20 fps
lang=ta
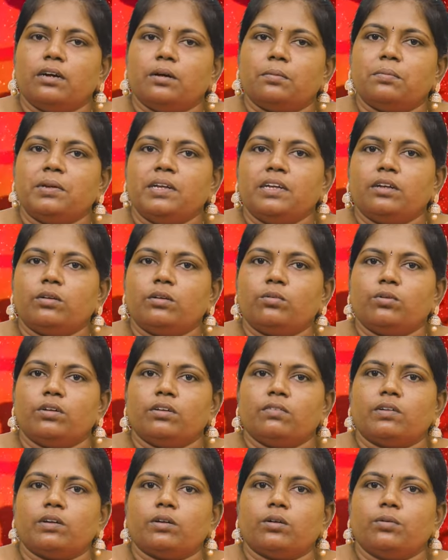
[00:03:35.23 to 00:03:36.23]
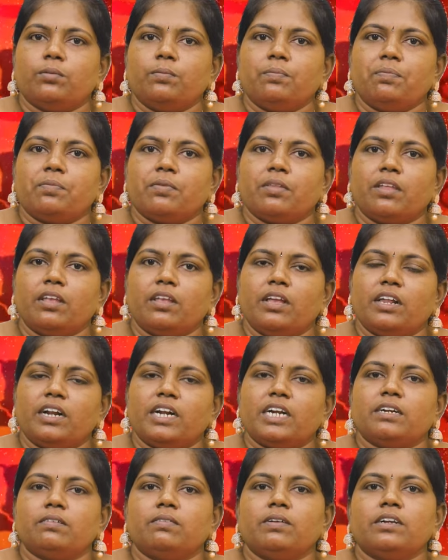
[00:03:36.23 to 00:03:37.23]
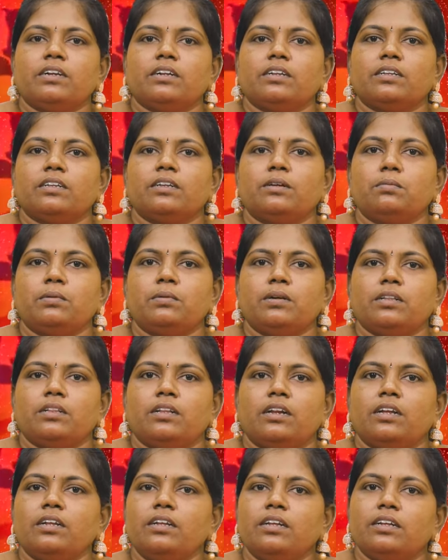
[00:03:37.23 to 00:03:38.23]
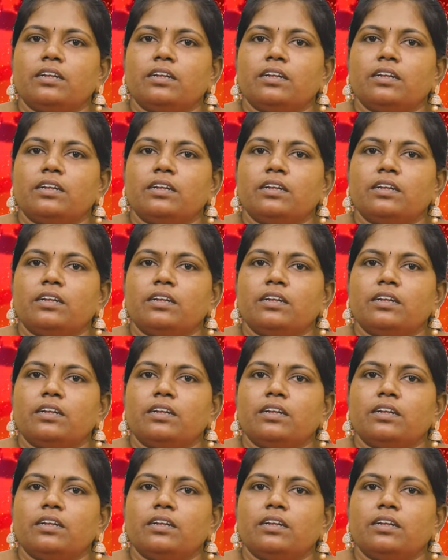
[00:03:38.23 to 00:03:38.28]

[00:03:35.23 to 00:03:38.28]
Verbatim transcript: அப்படிங்கக்கூடியவர்களும் ஏற்கனவே நான் திருமணத்தில்